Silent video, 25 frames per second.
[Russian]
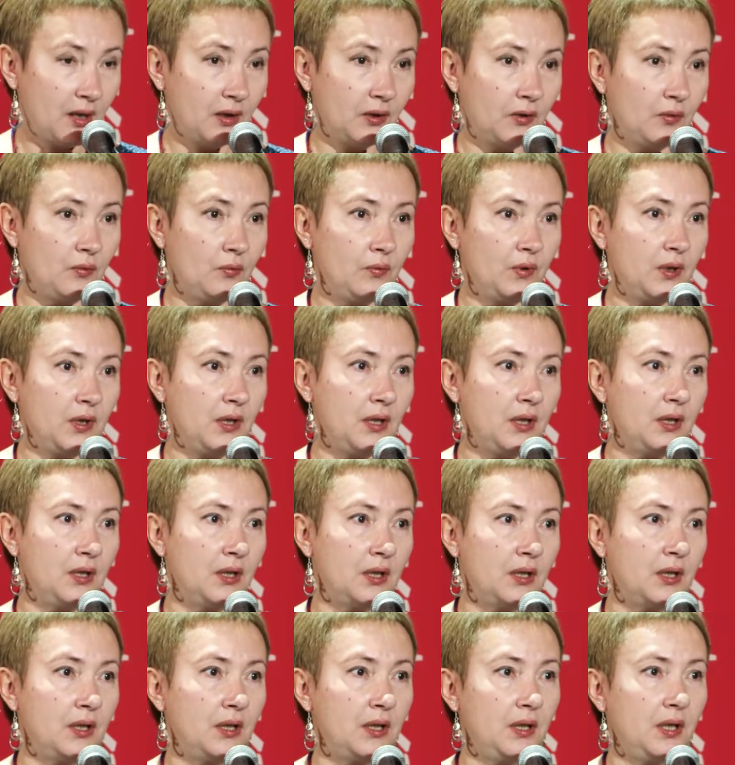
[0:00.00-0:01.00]
Ну и
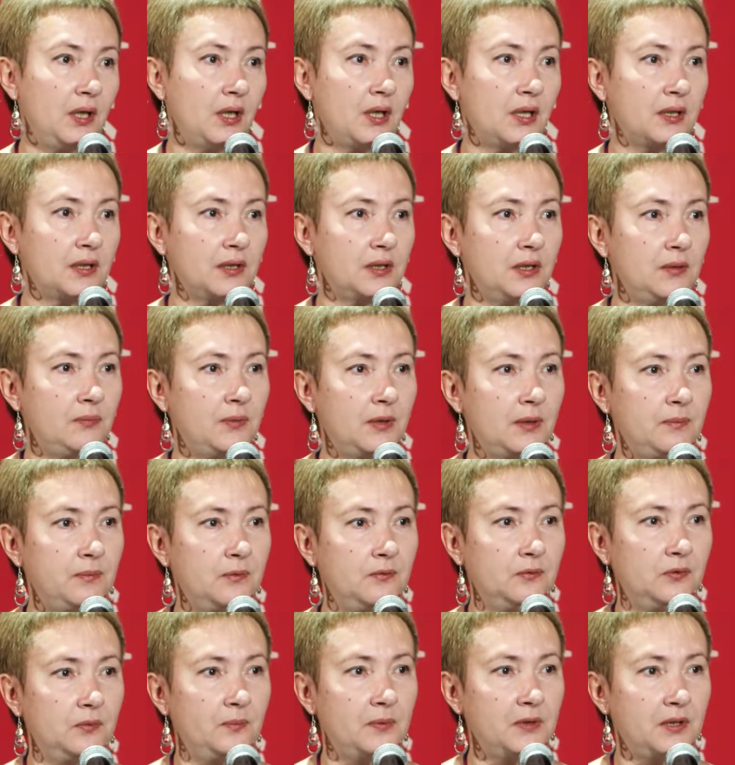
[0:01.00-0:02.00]
реакции по
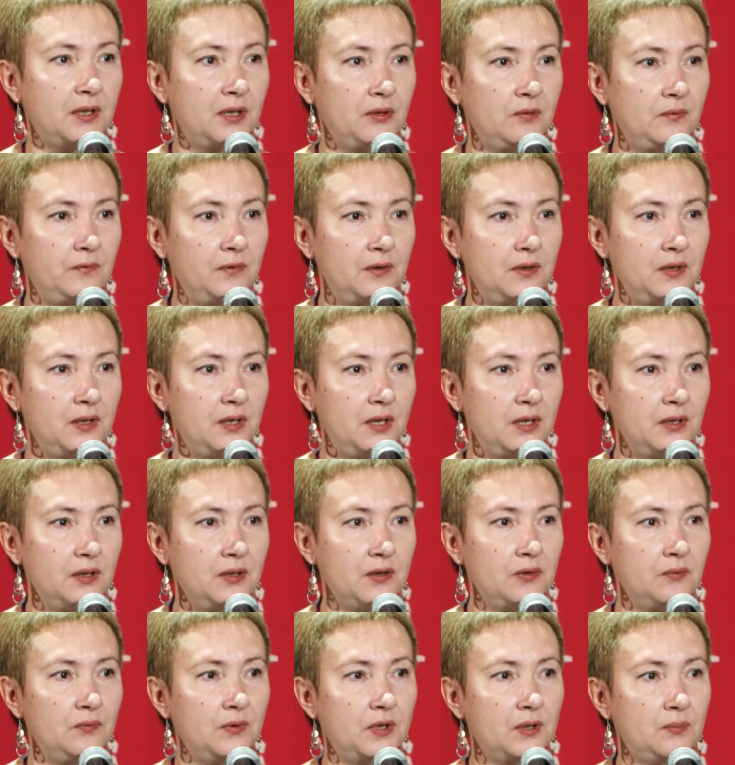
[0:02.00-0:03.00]
поводу постановки
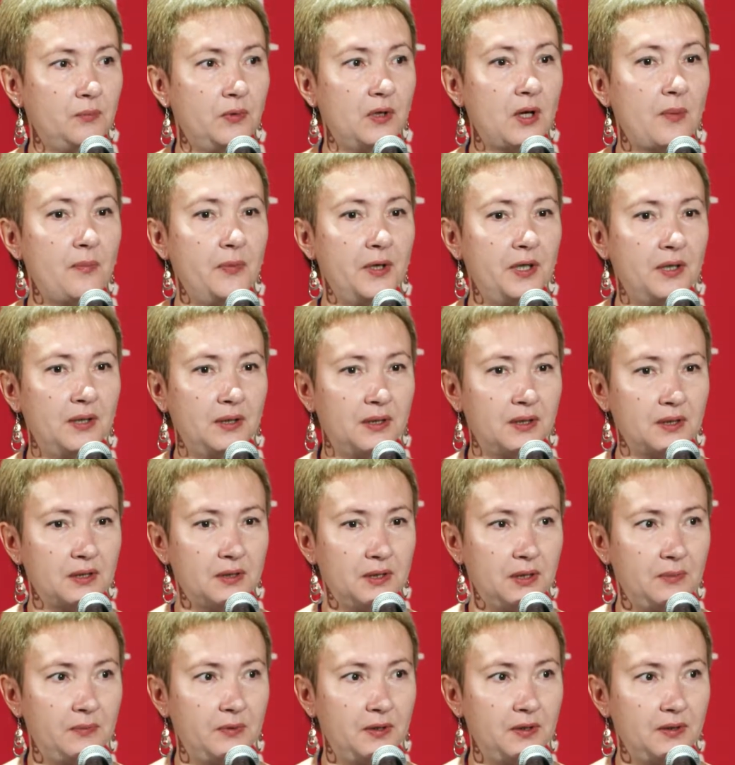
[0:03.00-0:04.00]
диагноза. У нас была
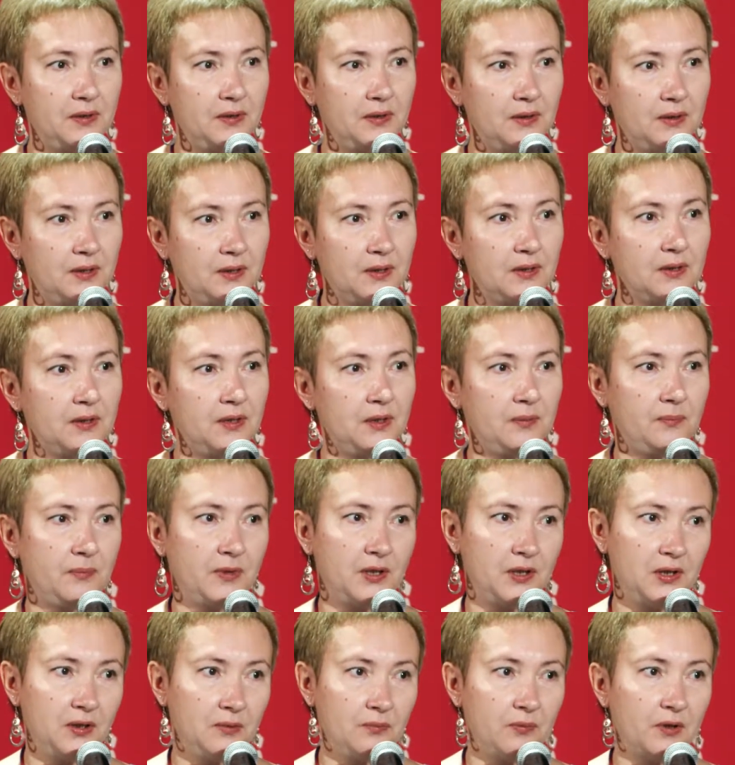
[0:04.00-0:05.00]
прекрасная презентация.
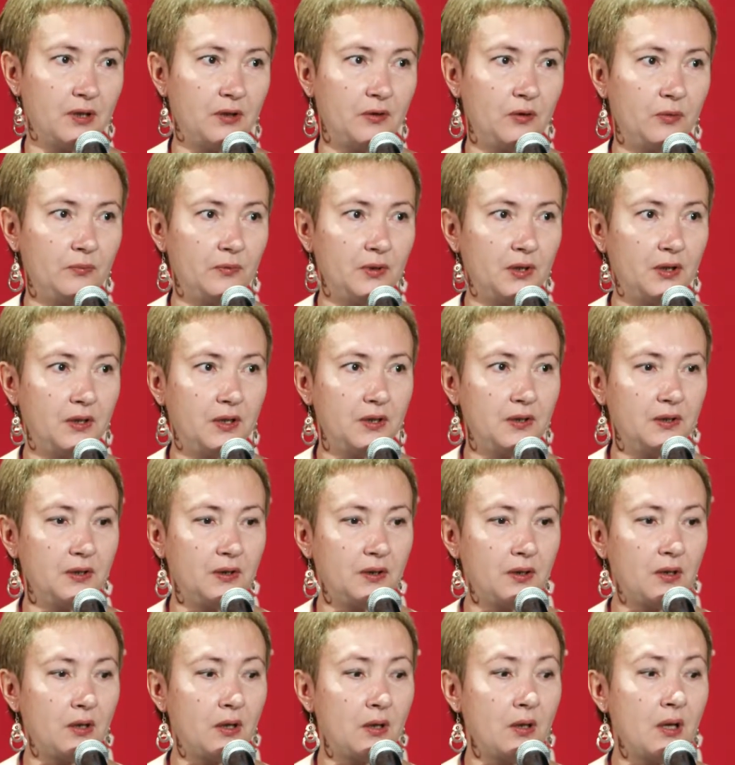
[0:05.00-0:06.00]
Спасибо огромное,
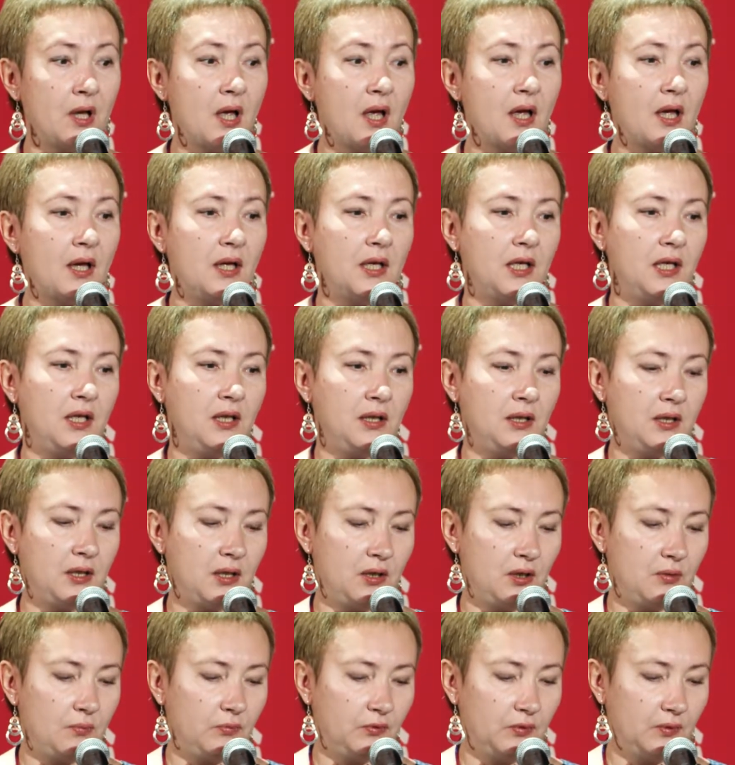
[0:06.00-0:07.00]
Кристин Халл. И
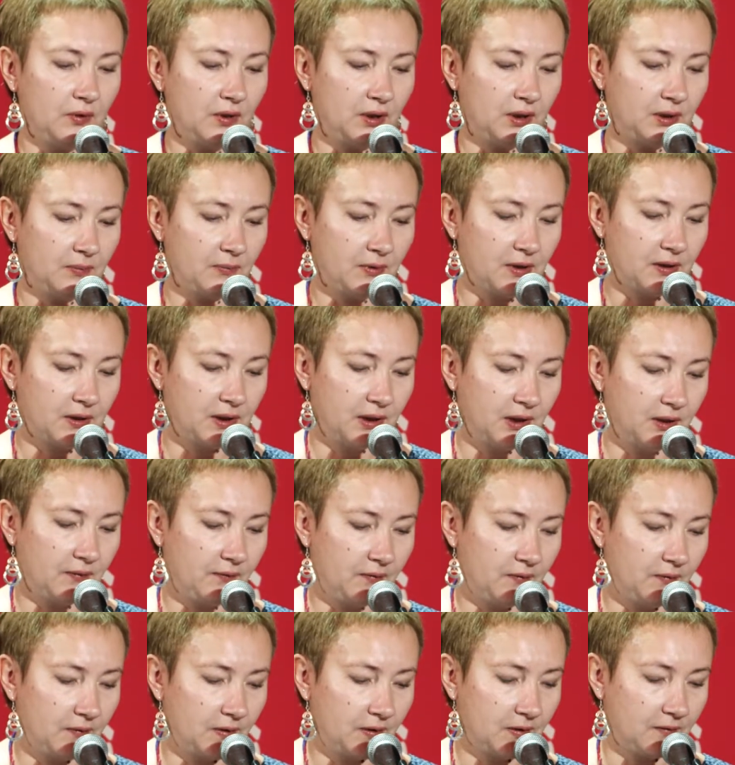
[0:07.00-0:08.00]
я не буду на этом
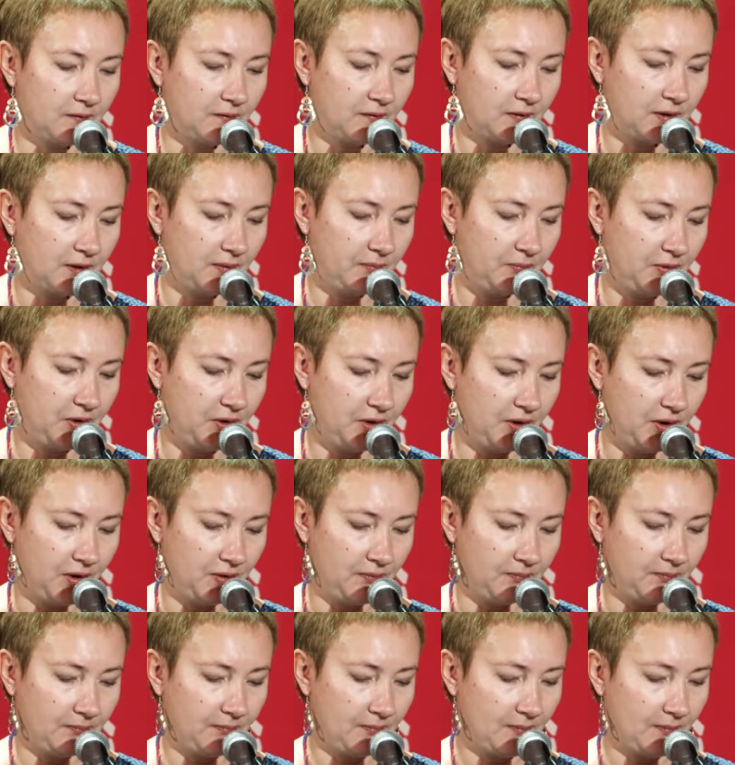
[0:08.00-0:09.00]
останавливаться вообще.